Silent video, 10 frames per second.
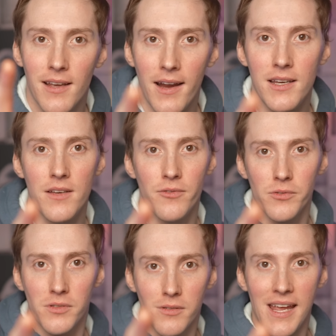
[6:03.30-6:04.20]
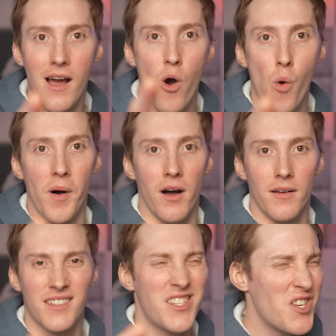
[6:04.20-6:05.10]
dein evolutionärer Opa.
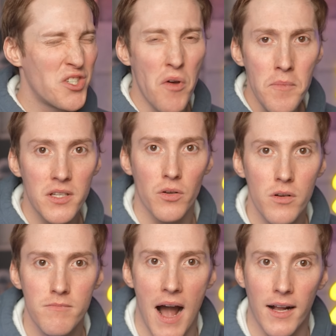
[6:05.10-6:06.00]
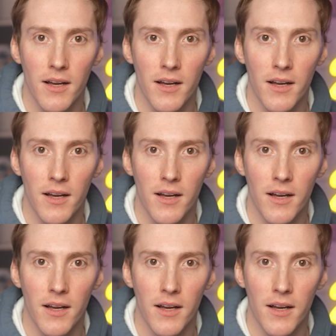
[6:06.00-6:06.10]
Das ist schwimmendes Rückenmark.